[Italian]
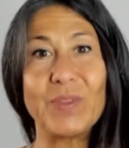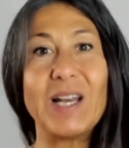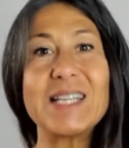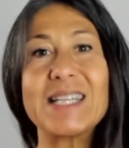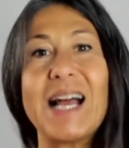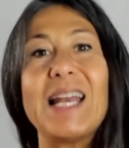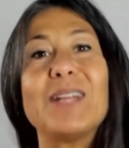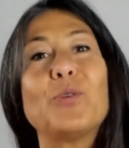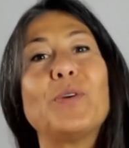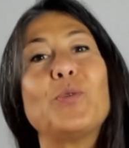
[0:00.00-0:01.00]
la scala
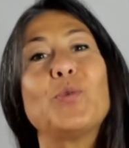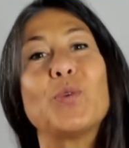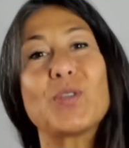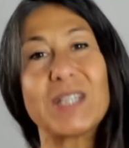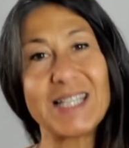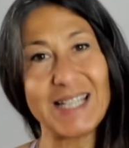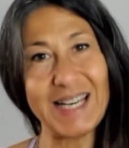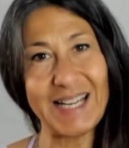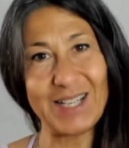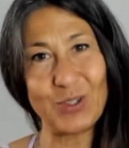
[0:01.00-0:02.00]
dove ognuno sta
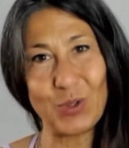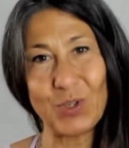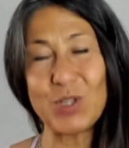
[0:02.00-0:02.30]
salendo,